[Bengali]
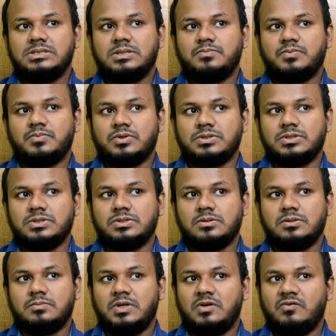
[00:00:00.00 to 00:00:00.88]
যে
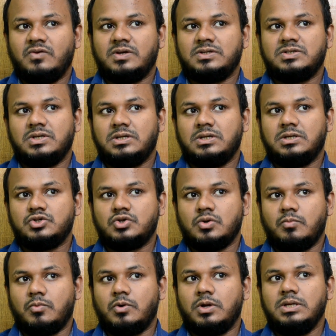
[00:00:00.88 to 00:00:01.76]
প্রসেসর ম্যানুফ্যাকচারিংয়ের
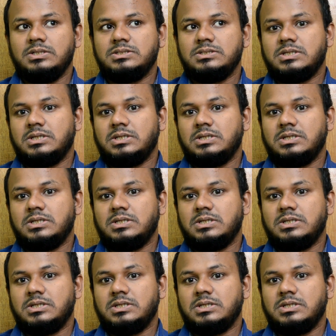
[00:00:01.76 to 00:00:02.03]
সময়